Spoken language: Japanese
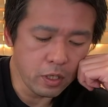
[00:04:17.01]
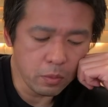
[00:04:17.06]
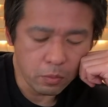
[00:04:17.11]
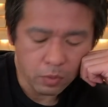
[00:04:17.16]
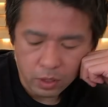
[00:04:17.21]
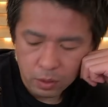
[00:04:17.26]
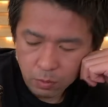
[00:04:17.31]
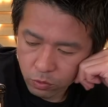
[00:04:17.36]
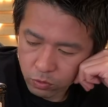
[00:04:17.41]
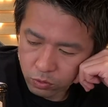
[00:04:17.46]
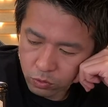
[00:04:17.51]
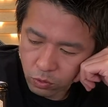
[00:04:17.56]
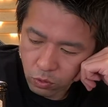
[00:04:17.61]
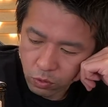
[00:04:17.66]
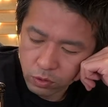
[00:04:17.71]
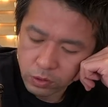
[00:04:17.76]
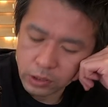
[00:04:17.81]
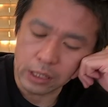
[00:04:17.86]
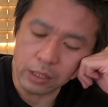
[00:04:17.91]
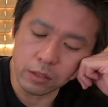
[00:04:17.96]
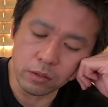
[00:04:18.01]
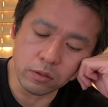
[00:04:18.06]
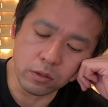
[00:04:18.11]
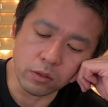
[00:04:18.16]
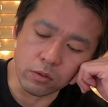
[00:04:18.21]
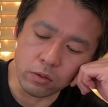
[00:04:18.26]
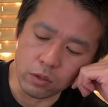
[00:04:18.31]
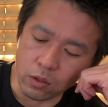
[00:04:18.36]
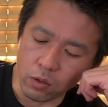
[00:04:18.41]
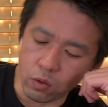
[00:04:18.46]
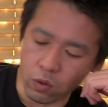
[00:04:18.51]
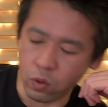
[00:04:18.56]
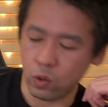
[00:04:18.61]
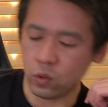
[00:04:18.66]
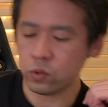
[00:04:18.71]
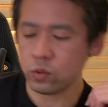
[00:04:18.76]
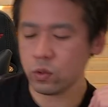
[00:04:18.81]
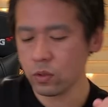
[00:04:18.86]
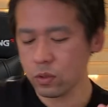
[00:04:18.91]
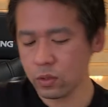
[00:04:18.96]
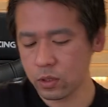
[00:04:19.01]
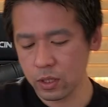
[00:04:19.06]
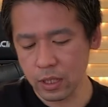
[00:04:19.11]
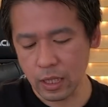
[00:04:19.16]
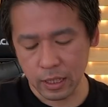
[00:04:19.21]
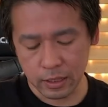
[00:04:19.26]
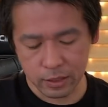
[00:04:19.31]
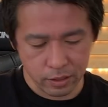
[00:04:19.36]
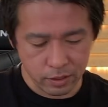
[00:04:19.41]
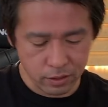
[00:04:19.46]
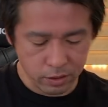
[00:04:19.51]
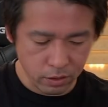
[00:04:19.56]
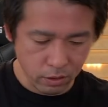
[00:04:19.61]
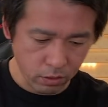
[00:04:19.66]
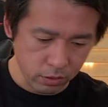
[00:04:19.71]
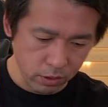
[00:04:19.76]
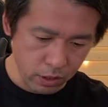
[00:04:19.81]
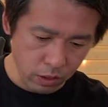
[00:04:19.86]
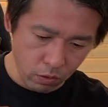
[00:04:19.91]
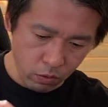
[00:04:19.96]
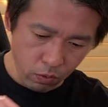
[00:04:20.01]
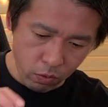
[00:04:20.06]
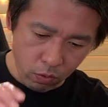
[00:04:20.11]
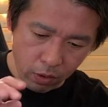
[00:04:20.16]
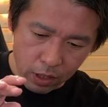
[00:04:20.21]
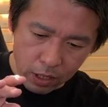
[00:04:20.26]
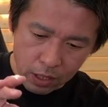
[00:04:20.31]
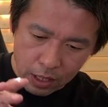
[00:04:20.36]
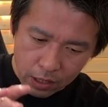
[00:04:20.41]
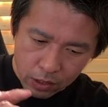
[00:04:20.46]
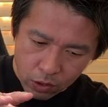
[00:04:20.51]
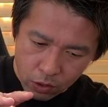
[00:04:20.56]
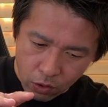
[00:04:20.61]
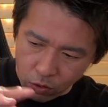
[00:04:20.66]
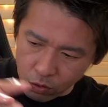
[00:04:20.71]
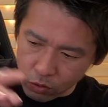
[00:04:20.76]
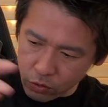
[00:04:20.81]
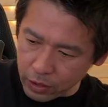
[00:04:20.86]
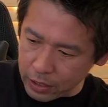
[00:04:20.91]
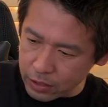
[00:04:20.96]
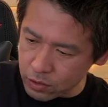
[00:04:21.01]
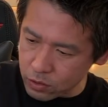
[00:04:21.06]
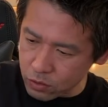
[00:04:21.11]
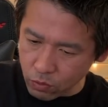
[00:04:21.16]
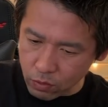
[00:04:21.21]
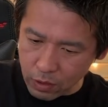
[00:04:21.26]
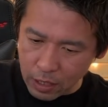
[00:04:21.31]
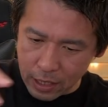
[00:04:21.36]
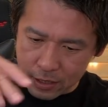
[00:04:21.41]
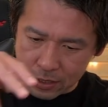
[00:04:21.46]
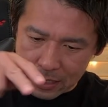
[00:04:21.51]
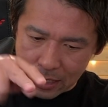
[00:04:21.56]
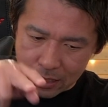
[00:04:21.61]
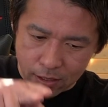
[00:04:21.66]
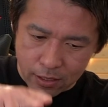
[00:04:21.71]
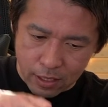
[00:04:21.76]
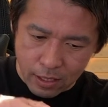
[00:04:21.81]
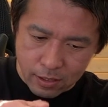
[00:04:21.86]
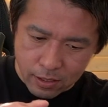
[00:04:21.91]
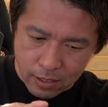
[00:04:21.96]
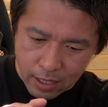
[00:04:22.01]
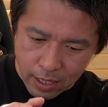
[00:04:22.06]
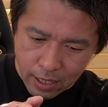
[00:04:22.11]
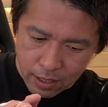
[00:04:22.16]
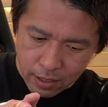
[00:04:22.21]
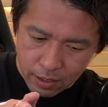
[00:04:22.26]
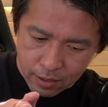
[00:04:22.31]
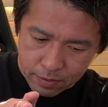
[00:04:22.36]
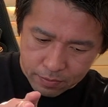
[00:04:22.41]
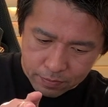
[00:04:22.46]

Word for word: ルもね僕飲んでるんですよね。ほんと好きなんですよ。でこれが今日のやつと同じやつですね。